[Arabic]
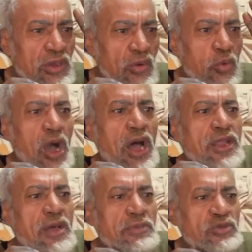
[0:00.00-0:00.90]

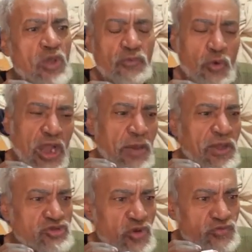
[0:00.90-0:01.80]
وانا متوف ولا
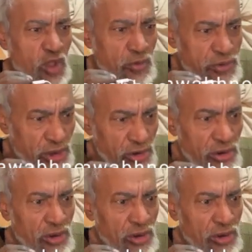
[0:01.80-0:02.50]
بصرف تمويل